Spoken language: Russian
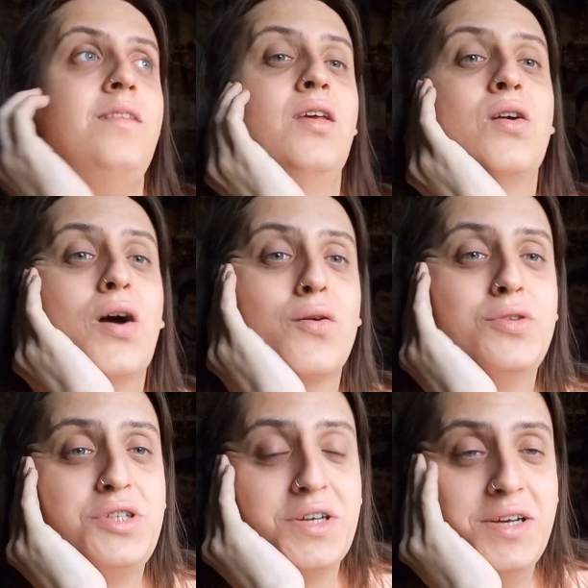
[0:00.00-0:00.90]
И,
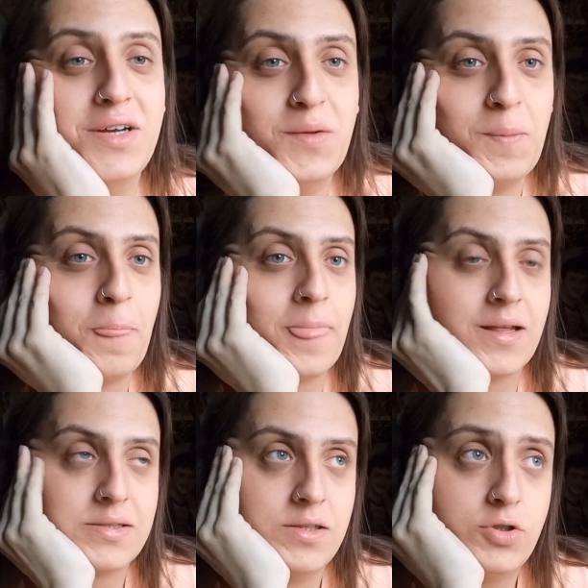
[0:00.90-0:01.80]
короче,
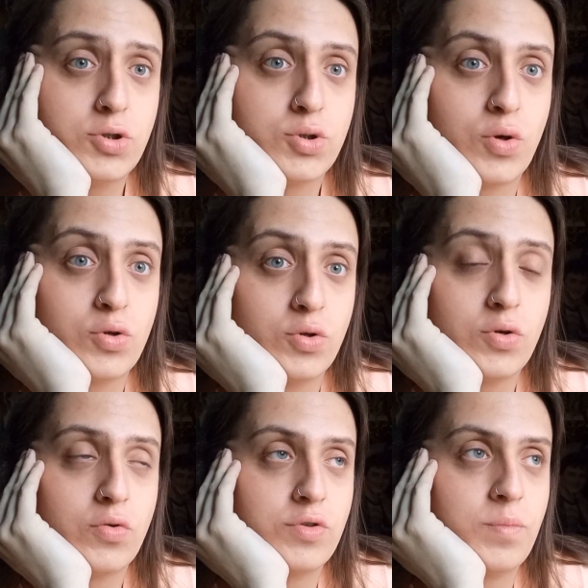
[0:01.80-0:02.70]
слышу, что кто-то
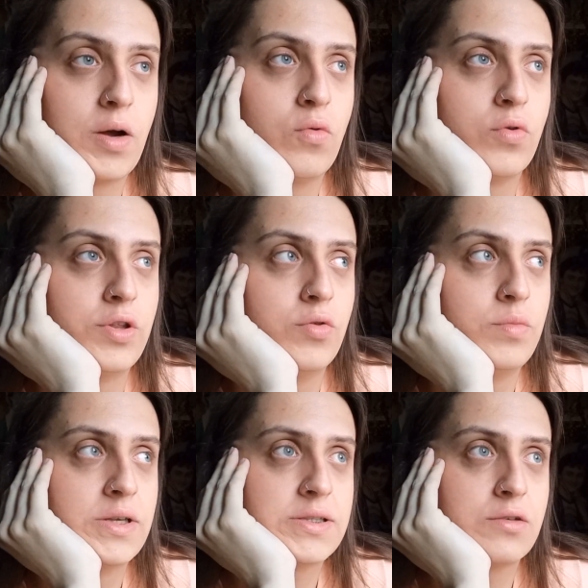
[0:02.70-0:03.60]
ходит по кухне. у
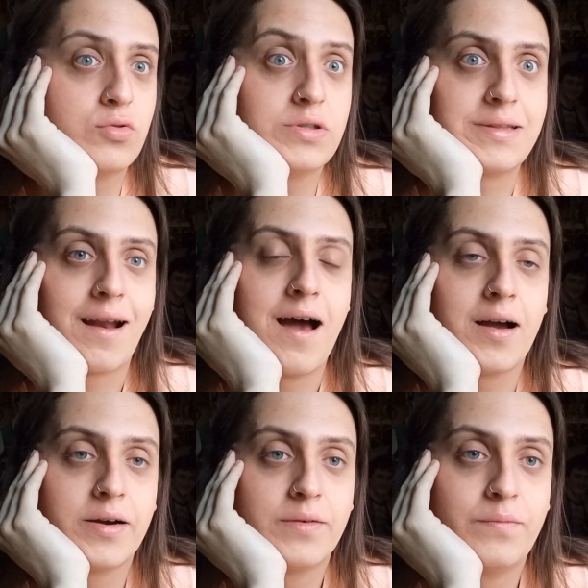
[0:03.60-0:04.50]
меня сразу
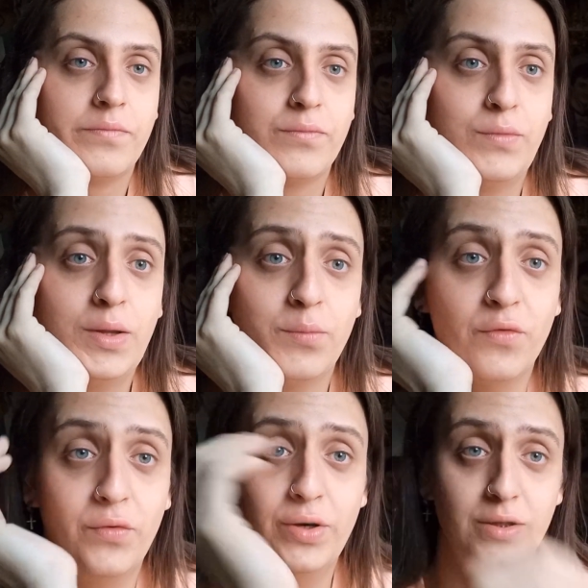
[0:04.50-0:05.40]
страх. Нет бы
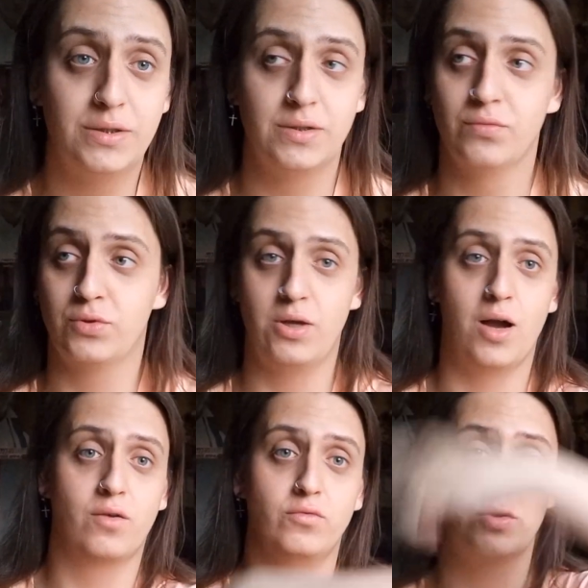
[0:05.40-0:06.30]
выйти вот
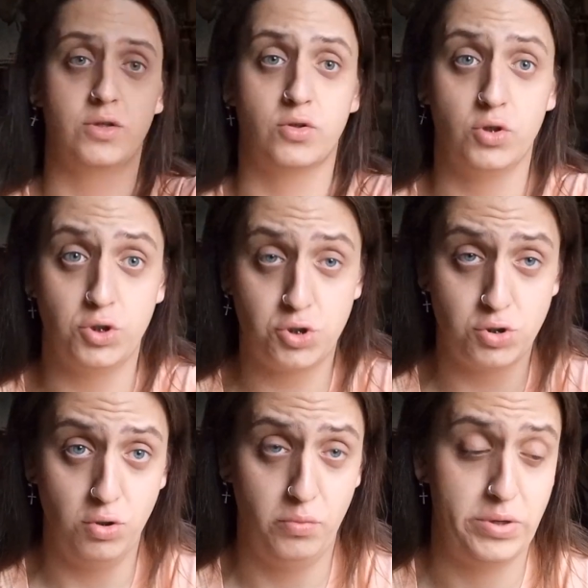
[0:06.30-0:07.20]
так вот, сказать, ты
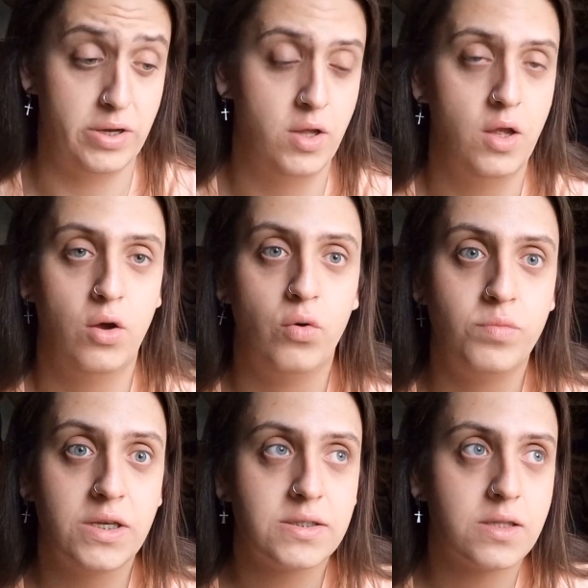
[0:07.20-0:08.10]
чё, бля? У
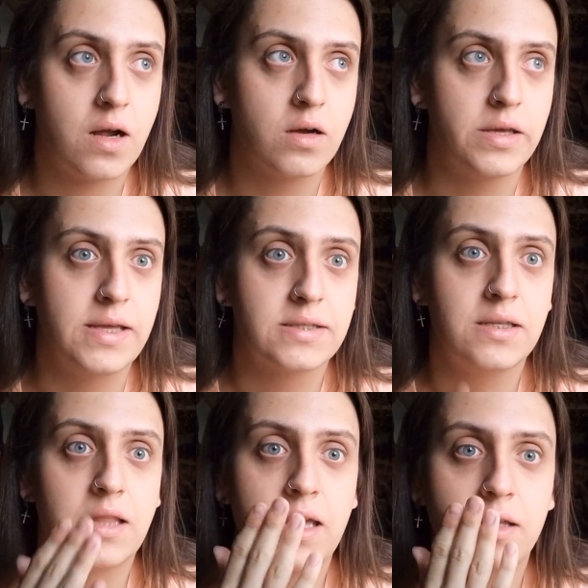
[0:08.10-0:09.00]
меня страх. Я
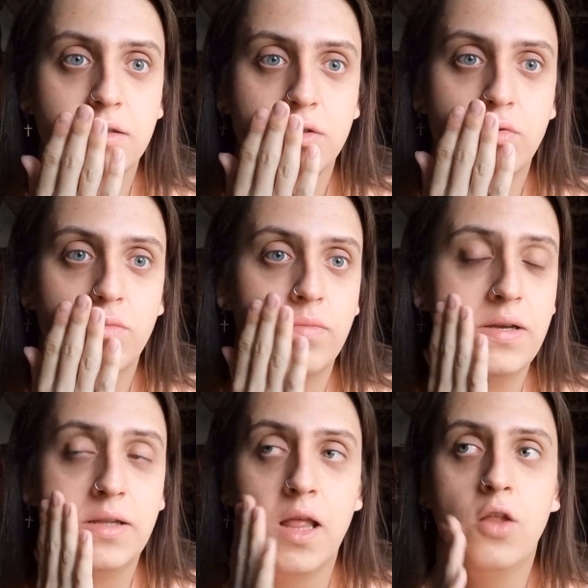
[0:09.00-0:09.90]
затаился, думаю,
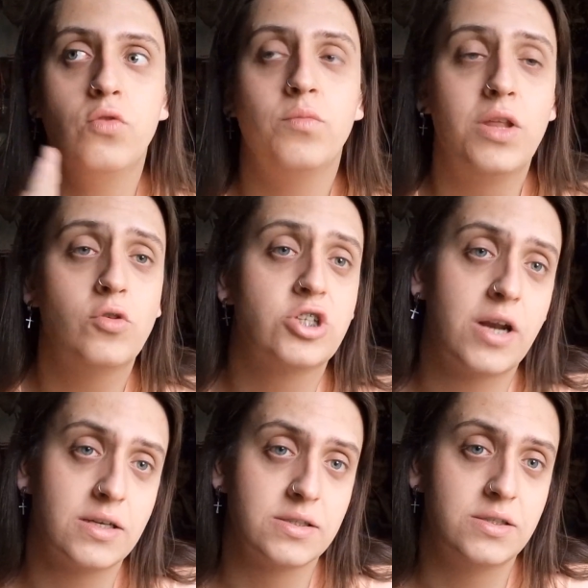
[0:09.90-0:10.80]
блин, ну много же
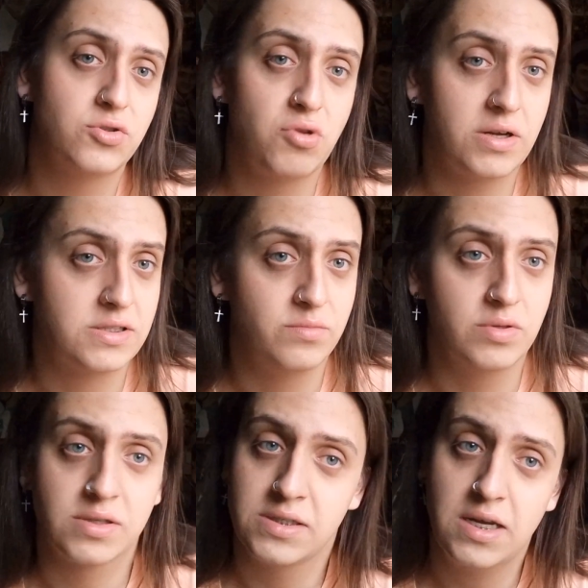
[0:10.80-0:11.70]
разных ситуаций
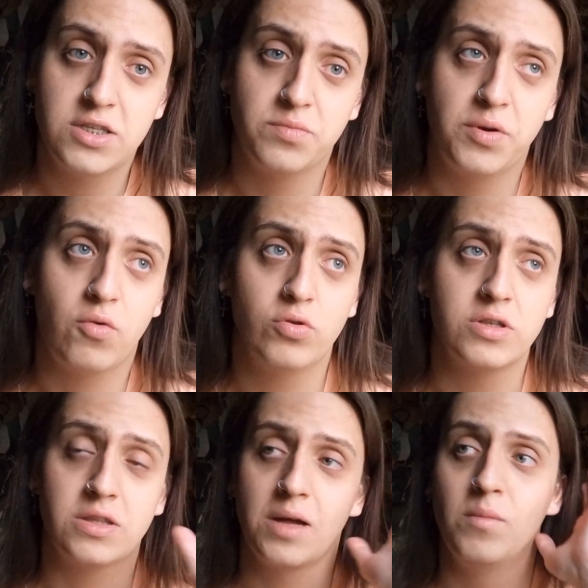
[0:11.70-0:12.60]
было, знаете,
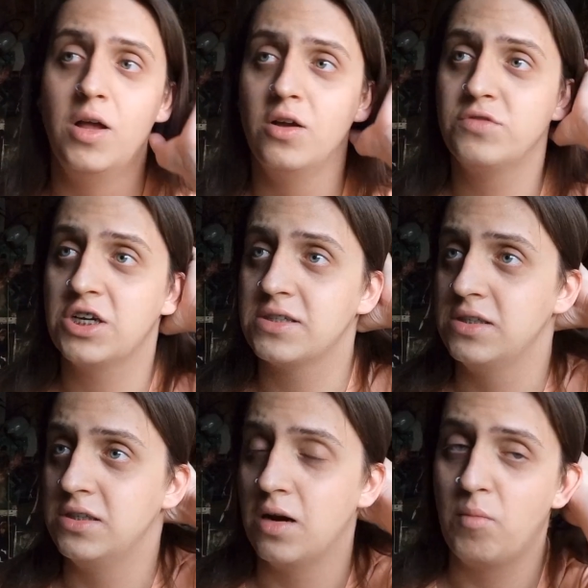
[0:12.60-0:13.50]
приходят там в
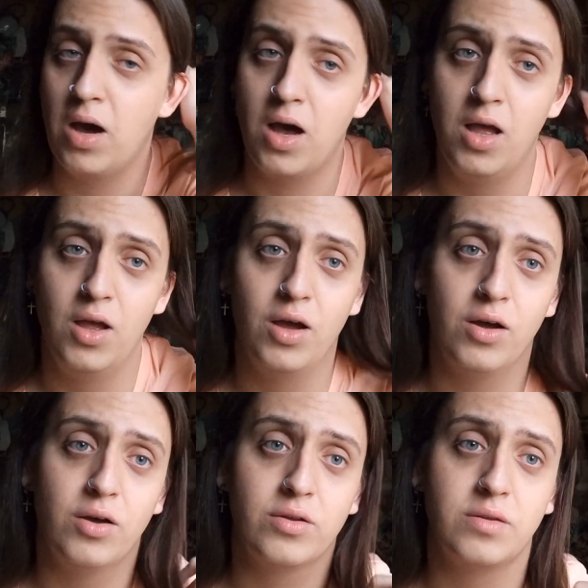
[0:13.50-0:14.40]
частные дома,
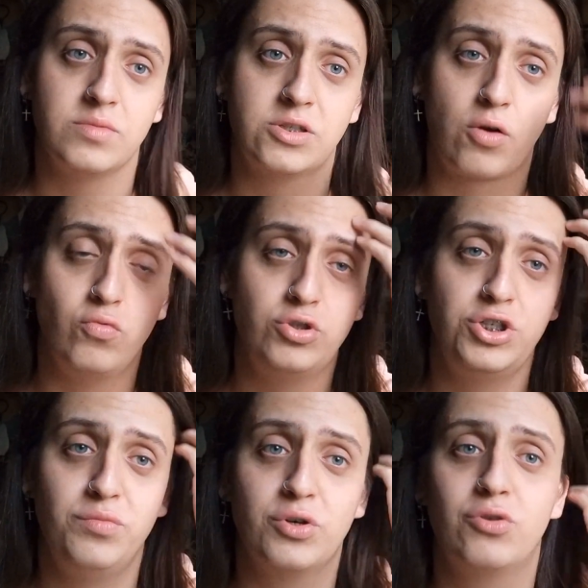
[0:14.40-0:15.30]
а, там с
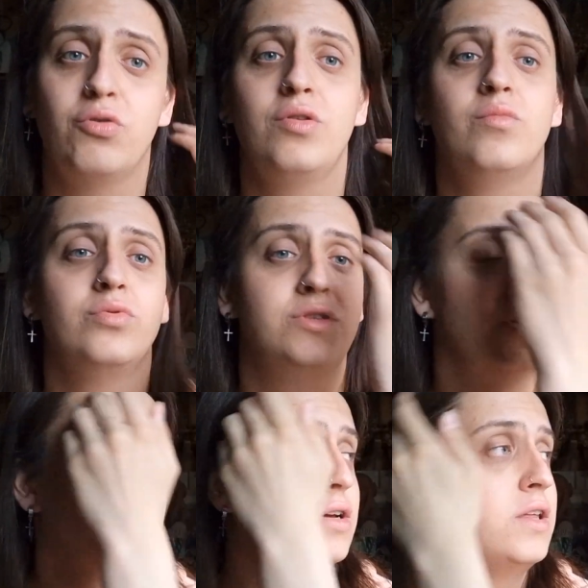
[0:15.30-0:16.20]
ружьями кто-нибудь
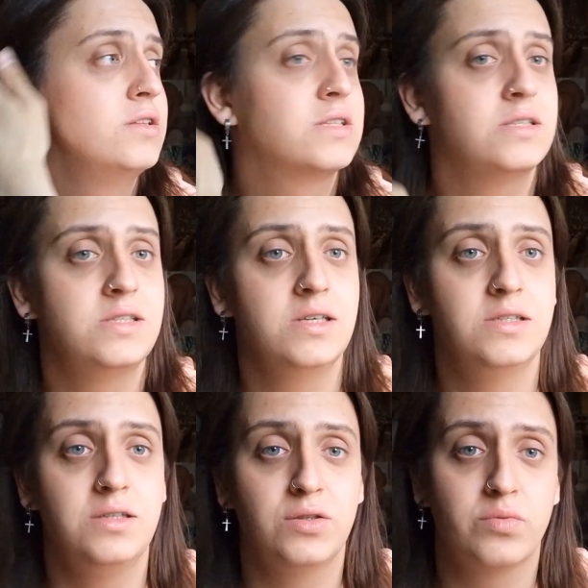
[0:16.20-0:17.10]
или соседи,
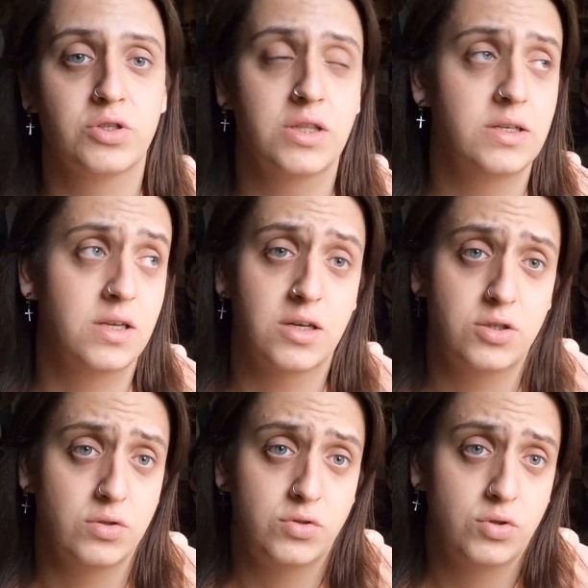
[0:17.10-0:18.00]
недоброжелатели,
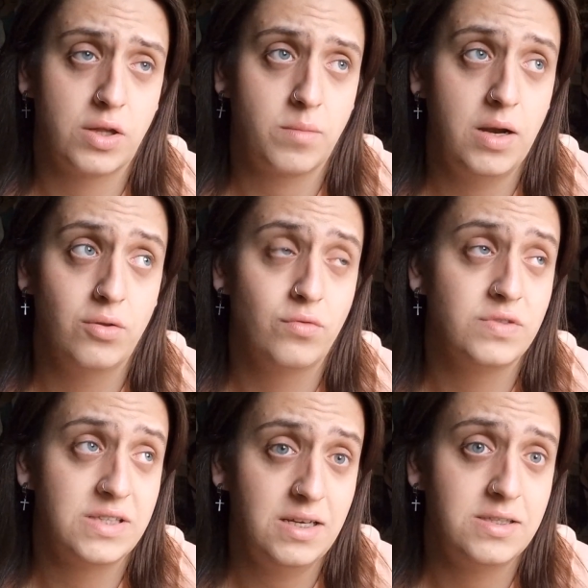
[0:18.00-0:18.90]
хотя у нас все нормально, но вы
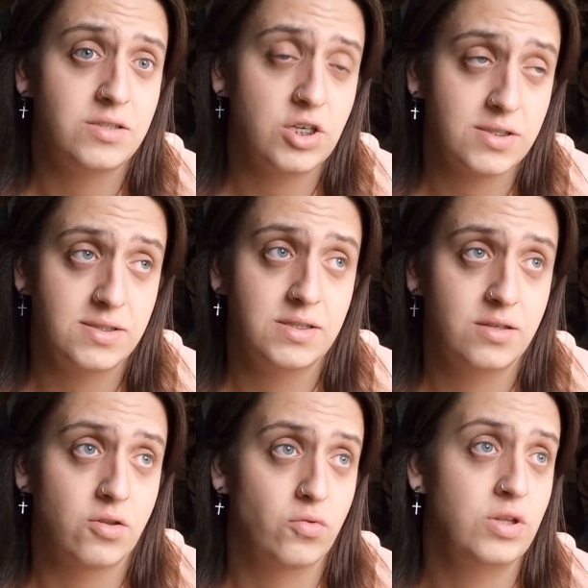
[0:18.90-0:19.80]
знаете, частный
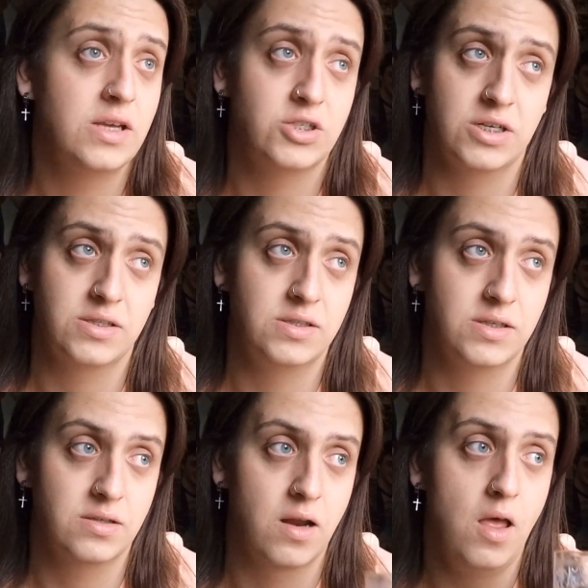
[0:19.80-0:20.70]
сектор, он и есть частный
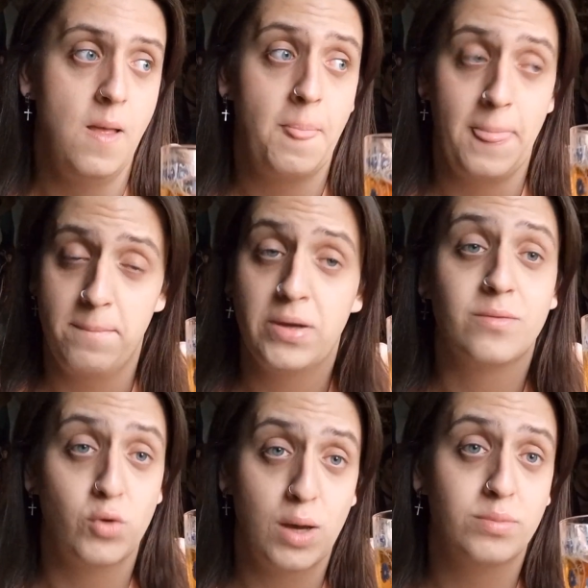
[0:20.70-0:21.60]
сектор.
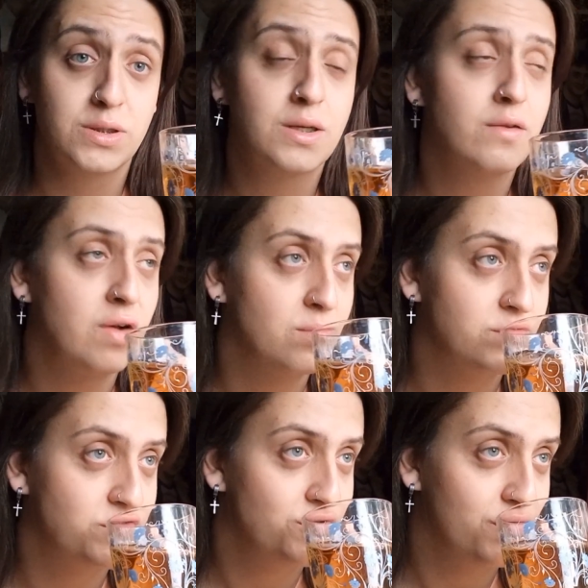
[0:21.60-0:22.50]
Поэтому я бы закрывал бы
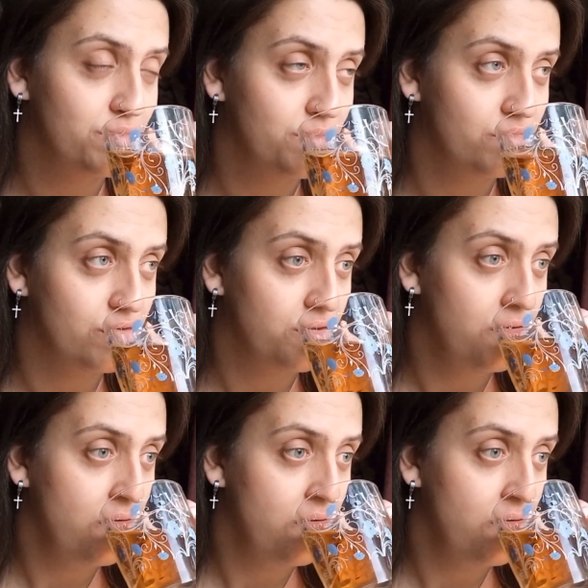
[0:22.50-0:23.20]
все. Вот